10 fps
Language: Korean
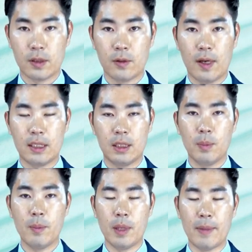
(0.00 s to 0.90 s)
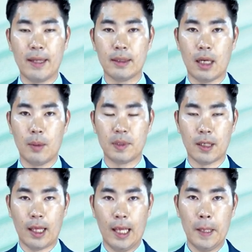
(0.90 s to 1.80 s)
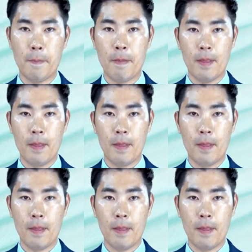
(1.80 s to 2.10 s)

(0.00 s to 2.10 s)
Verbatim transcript: 수가 10인 미만인 사업장에